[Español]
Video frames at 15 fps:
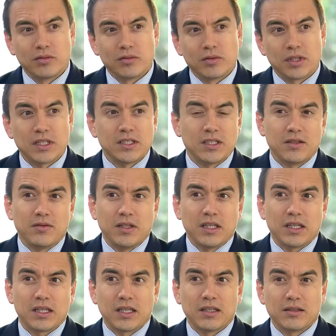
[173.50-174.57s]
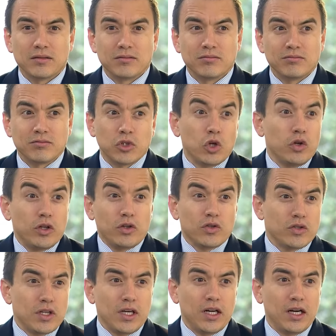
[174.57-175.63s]
¿Qué significa que todos
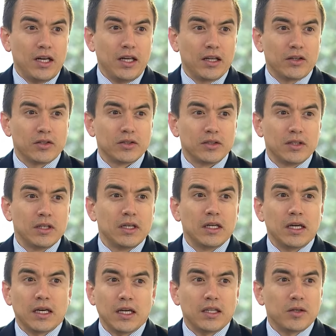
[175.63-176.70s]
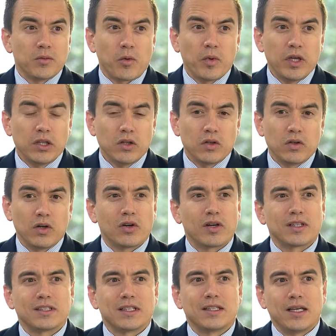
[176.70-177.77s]
entonces eran aliados? En este momento lo
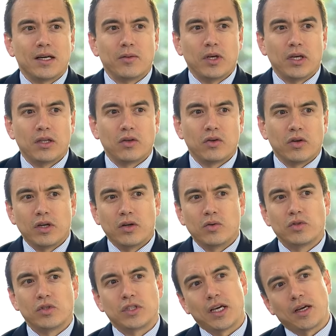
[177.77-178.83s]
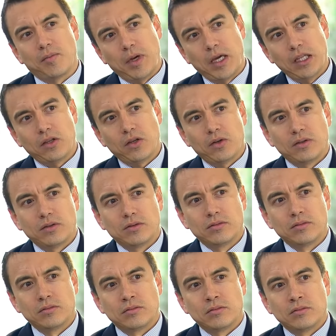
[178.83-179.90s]
que se está viendo es un segmento,
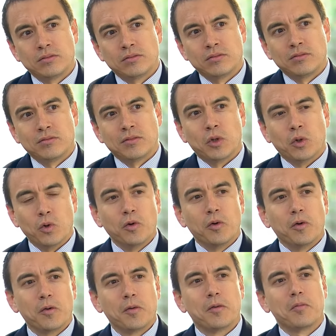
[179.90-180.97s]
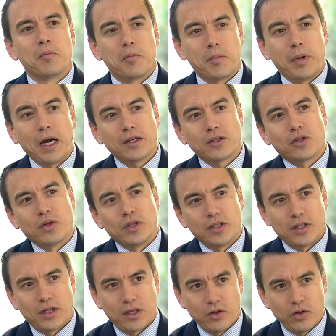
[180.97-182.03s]
un pacto
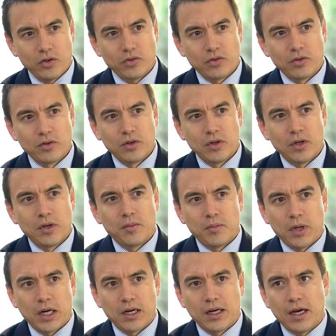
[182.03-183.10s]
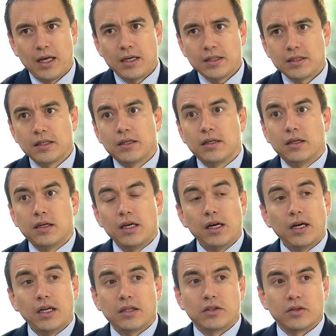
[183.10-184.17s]
entre dos bancadas y el
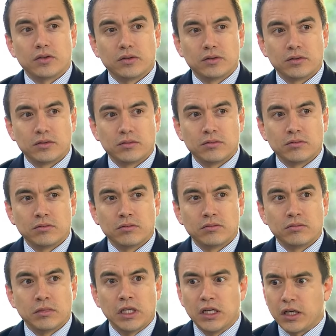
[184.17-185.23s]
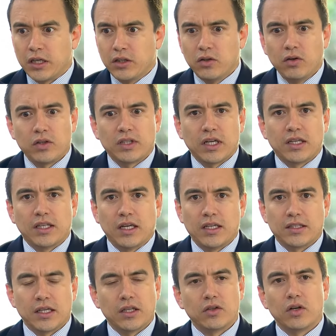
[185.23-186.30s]
resto. El resto lo están
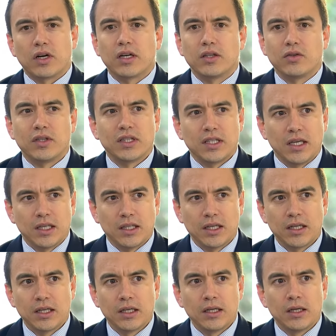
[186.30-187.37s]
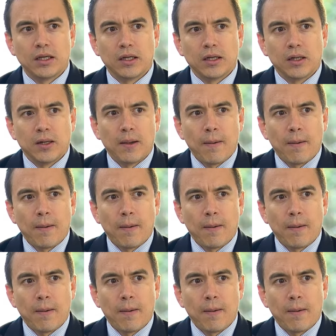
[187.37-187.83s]
analizando, el resto entiende. El problema es que esas